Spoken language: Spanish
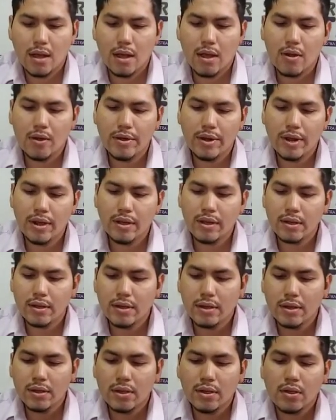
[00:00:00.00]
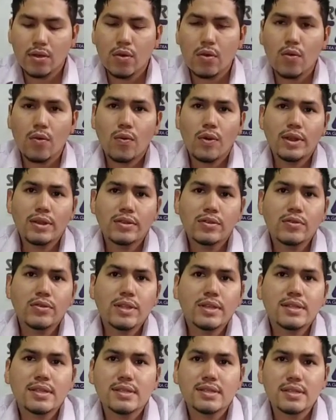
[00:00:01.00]
Ahora, ¿cuánto
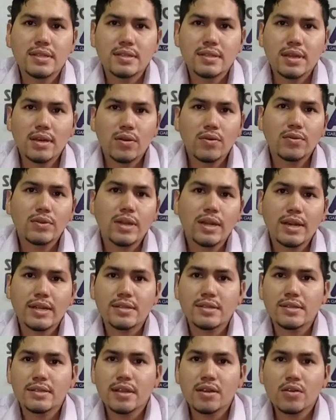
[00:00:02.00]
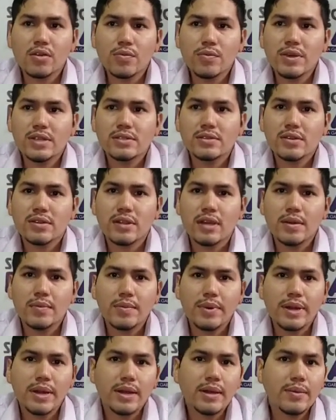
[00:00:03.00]
necesita una resina convencional
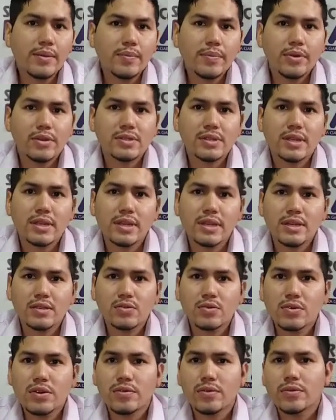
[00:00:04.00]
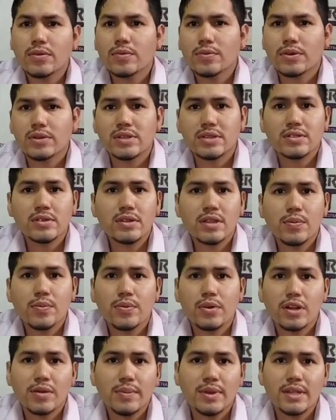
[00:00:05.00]
para proceder a su proceso de
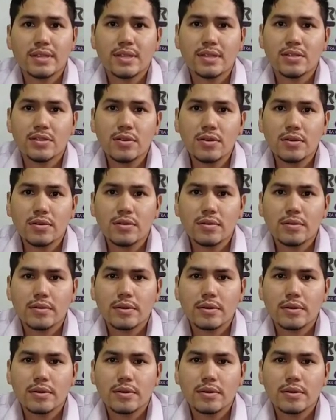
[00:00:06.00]
polimerización?